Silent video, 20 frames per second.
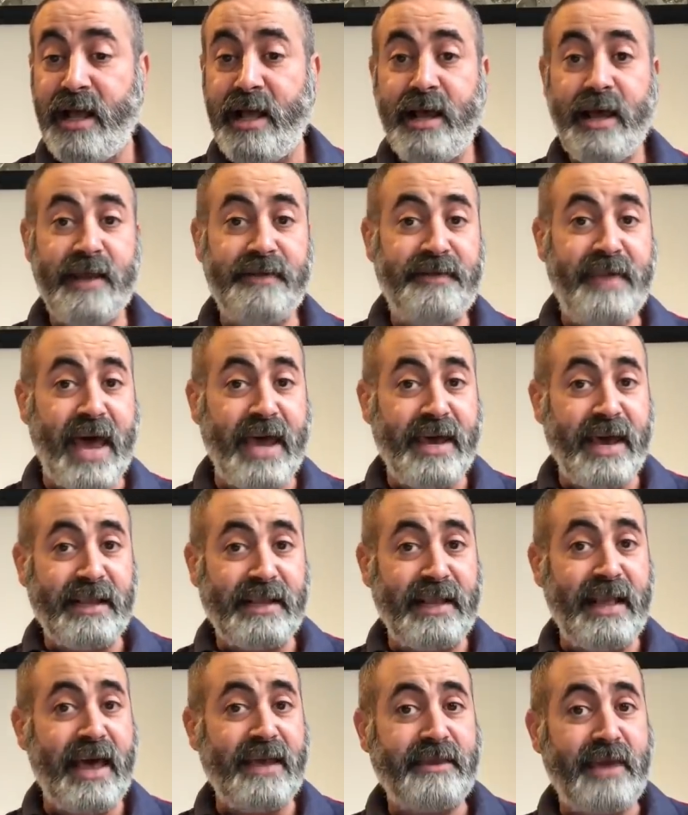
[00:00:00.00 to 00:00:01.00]
الدايه
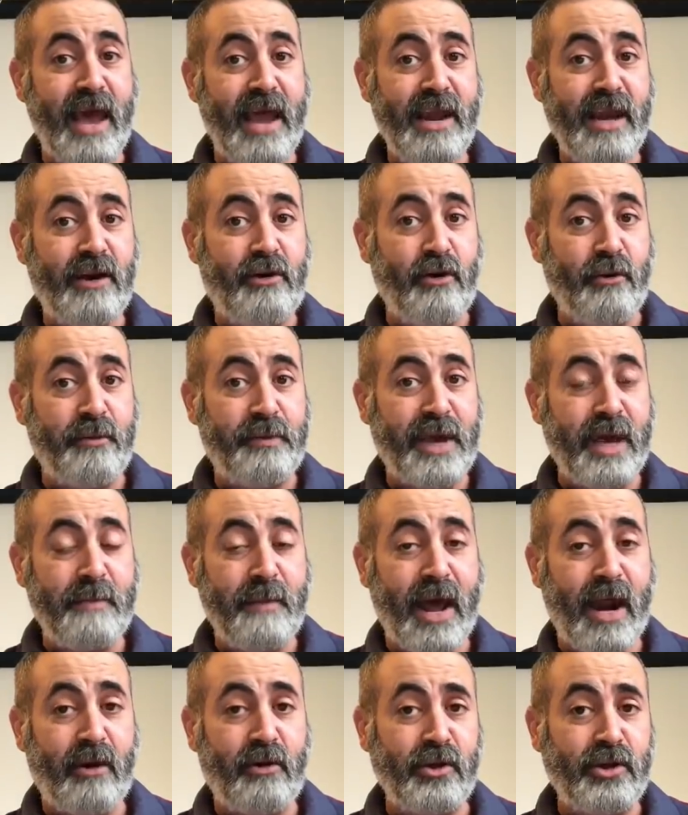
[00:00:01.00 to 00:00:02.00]
ثلاثه لي كوب كيما
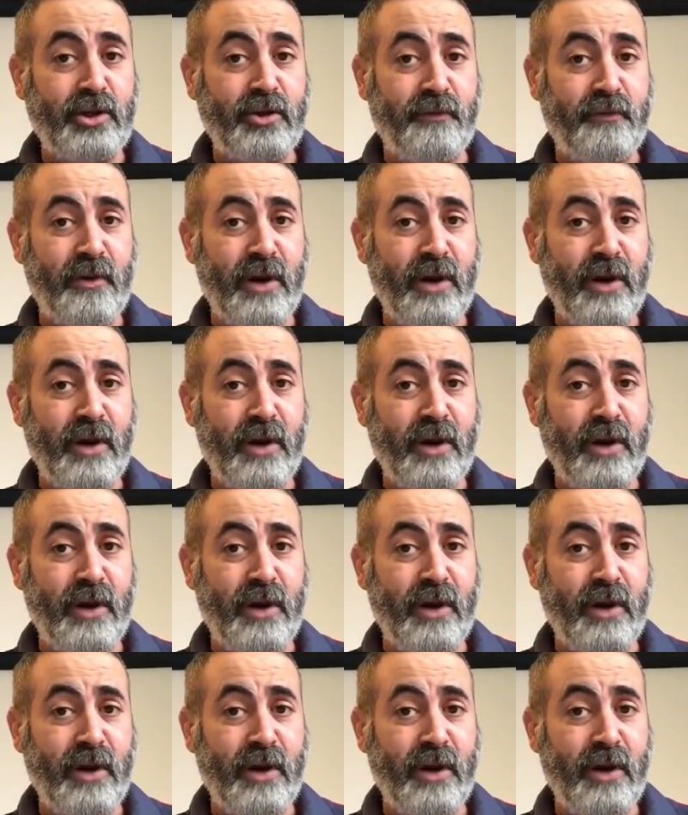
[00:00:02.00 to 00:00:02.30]
راكم تشوفوا